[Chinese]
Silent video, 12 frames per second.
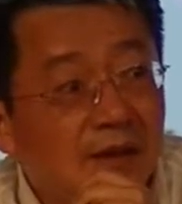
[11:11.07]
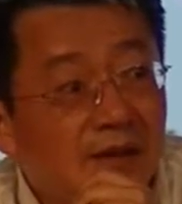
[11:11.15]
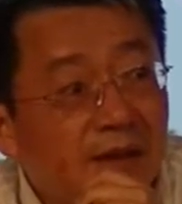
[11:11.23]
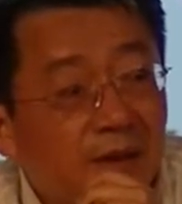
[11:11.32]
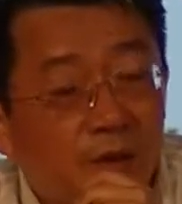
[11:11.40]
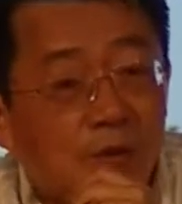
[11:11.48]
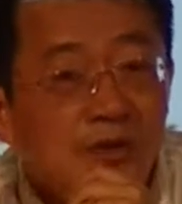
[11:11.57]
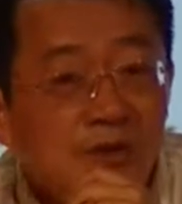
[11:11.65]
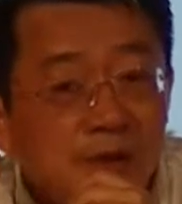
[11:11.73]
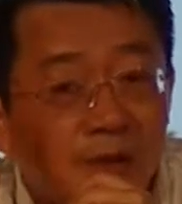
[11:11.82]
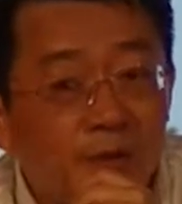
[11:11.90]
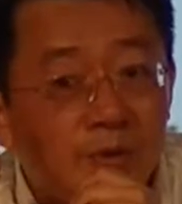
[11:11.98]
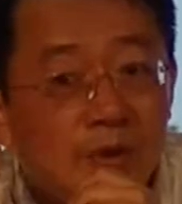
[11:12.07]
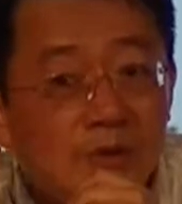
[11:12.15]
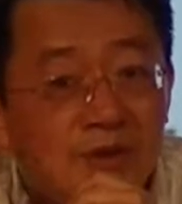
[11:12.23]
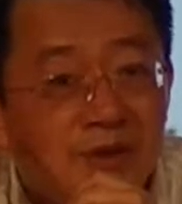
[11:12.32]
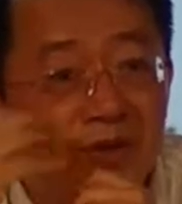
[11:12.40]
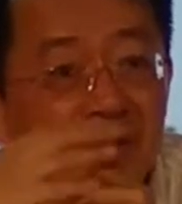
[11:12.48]
在妥协与不妥
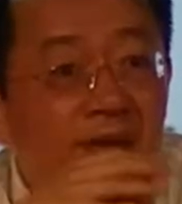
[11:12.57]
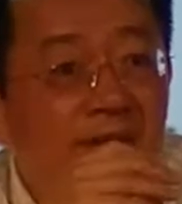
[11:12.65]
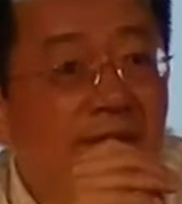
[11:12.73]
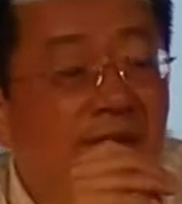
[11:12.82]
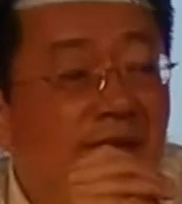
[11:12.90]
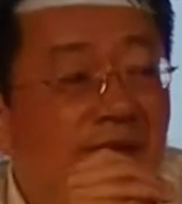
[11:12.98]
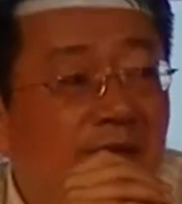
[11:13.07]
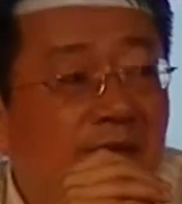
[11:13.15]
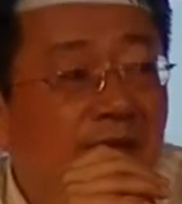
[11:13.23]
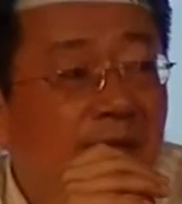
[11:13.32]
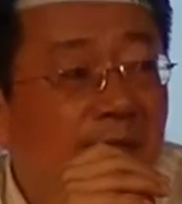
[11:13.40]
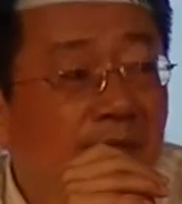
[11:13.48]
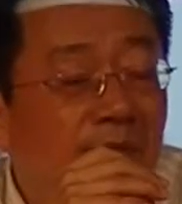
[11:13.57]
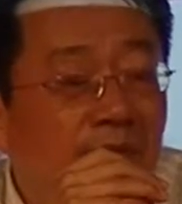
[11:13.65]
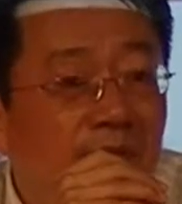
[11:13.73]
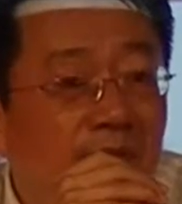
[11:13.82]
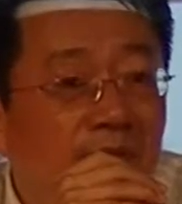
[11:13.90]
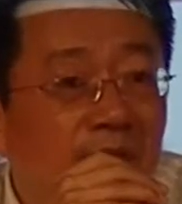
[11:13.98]
协之间，真的必
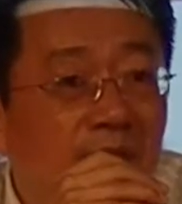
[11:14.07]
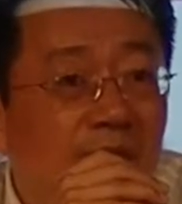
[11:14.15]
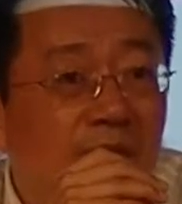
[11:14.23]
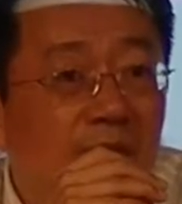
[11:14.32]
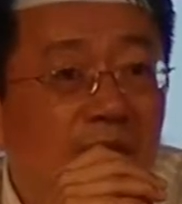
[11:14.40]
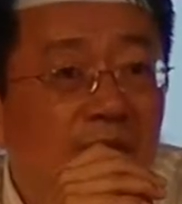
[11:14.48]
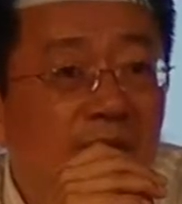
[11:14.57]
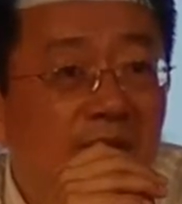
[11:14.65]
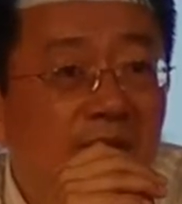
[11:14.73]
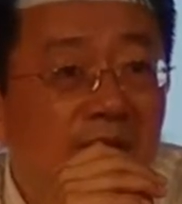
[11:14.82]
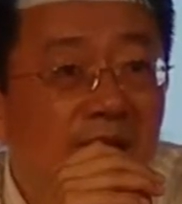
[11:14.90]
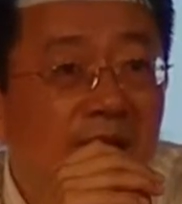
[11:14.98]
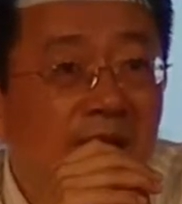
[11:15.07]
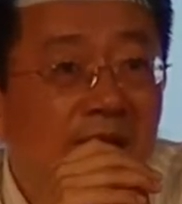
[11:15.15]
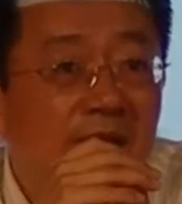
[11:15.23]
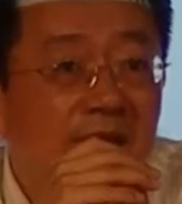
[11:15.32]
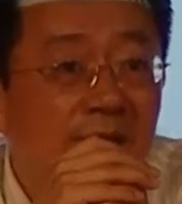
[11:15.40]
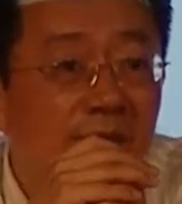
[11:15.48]
须要做以价
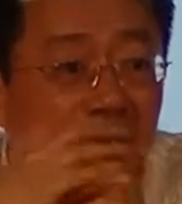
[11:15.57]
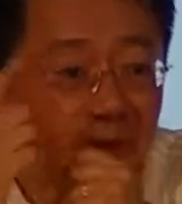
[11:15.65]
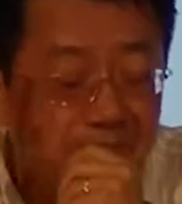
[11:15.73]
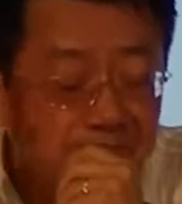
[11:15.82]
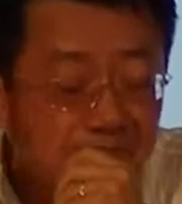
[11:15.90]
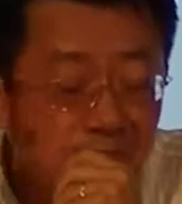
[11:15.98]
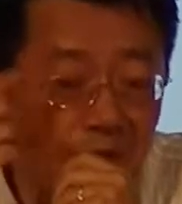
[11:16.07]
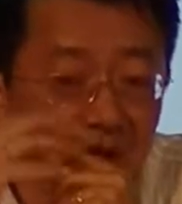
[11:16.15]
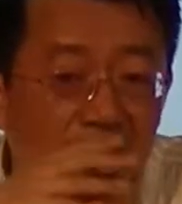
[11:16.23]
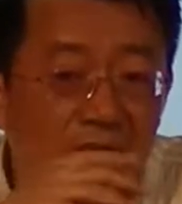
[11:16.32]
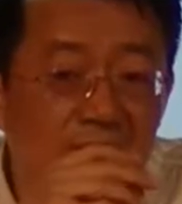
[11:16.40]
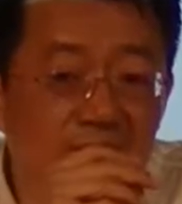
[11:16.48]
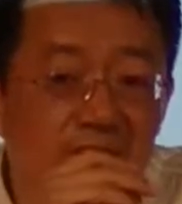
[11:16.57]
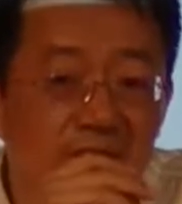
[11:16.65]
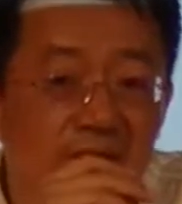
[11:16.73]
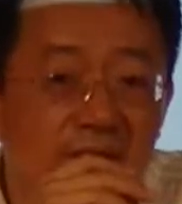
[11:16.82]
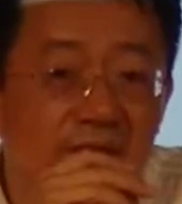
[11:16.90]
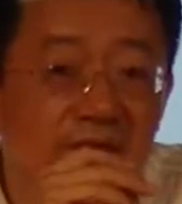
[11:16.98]
值为最核
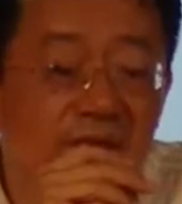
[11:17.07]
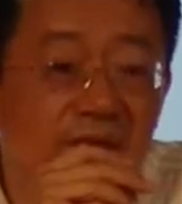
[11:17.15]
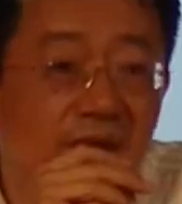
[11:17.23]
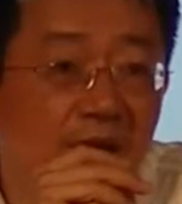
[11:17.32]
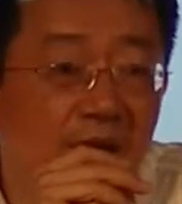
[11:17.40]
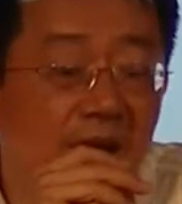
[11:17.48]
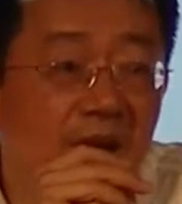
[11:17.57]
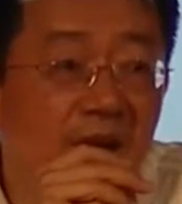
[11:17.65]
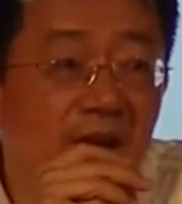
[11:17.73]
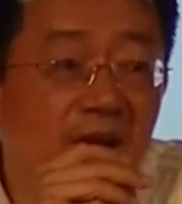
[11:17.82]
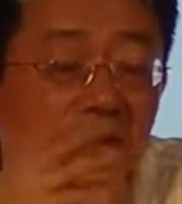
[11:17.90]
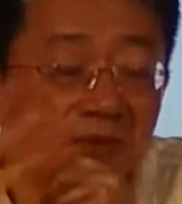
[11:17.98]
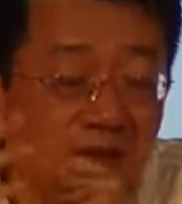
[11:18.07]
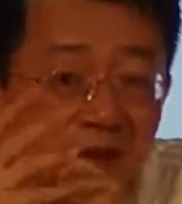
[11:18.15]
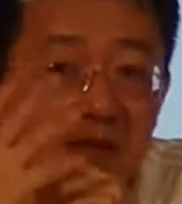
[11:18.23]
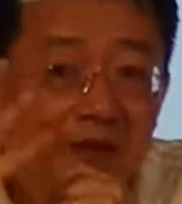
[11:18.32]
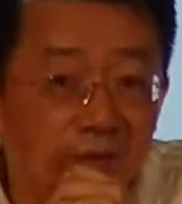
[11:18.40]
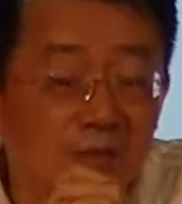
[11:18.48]
心的思考了。也就说，
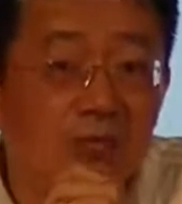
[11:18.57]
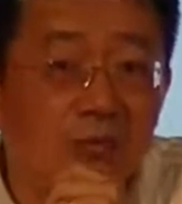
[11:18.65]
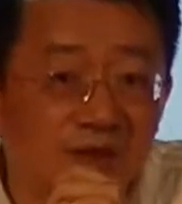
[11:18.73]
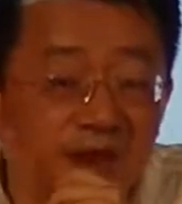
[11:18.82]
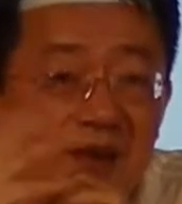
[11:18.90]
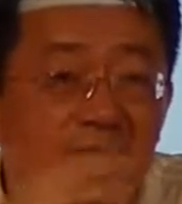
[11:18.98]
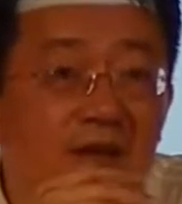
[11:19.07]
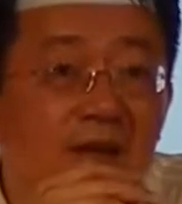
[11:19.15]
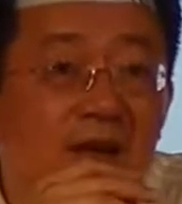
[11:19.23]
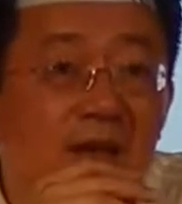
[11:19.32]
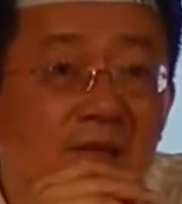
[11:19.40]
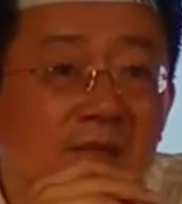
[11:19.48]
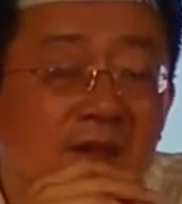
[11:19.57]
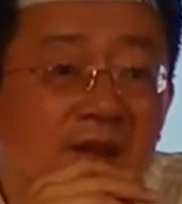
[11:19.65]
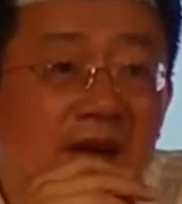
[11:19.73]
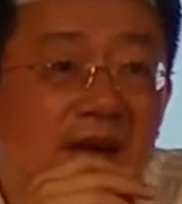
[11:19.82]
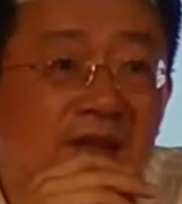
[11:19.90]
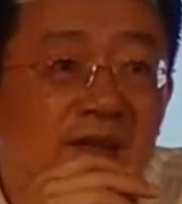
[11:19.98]
在如果假设民
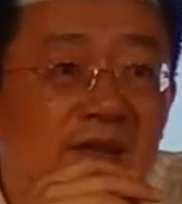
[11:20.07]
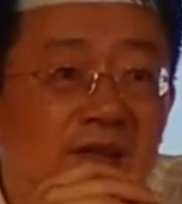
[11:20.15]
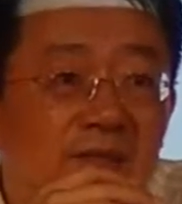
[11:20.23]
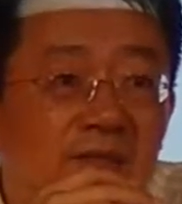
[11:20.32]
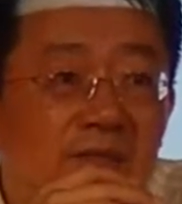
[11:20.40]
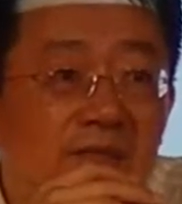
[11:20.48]
党还是一个。